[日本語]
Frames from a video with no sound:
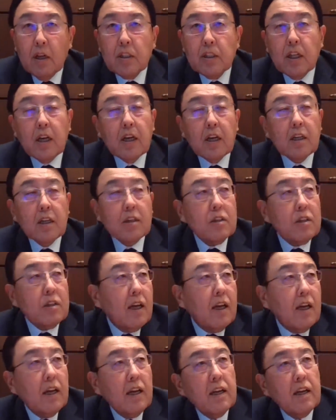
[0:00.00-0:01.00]
したがっ
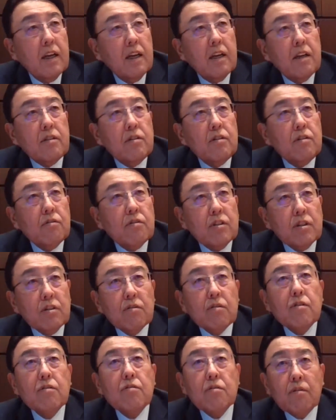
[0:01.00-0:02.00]
て、入試
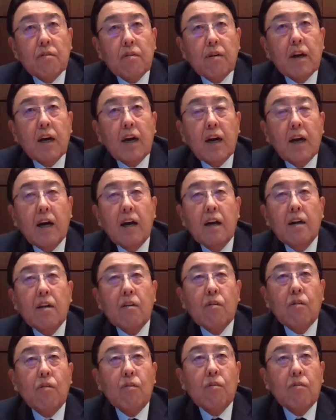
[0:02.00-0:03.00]
というのは、
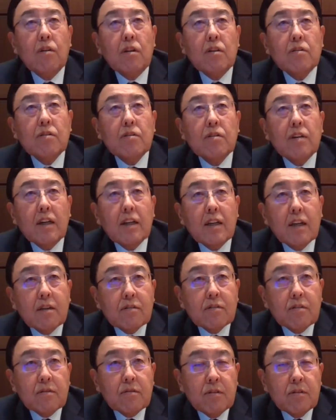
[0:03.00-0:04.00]
国立大
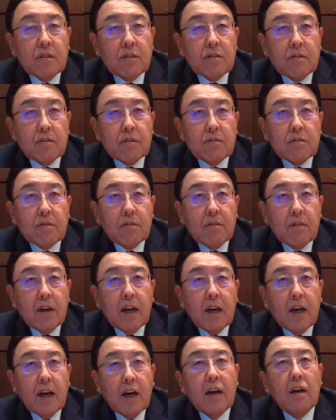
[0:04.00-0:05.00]
学の入試というの
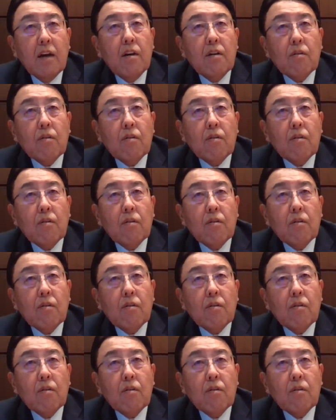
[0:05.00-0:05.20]
は、